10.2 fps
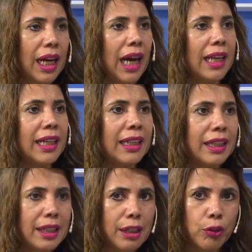a la
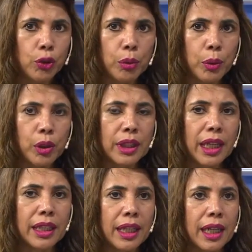energía
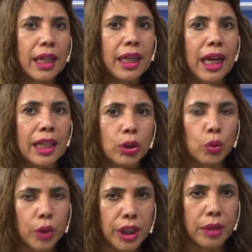fotovoltaica, al
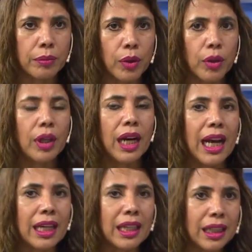turismo,
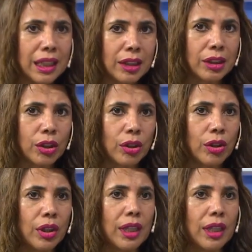al litio,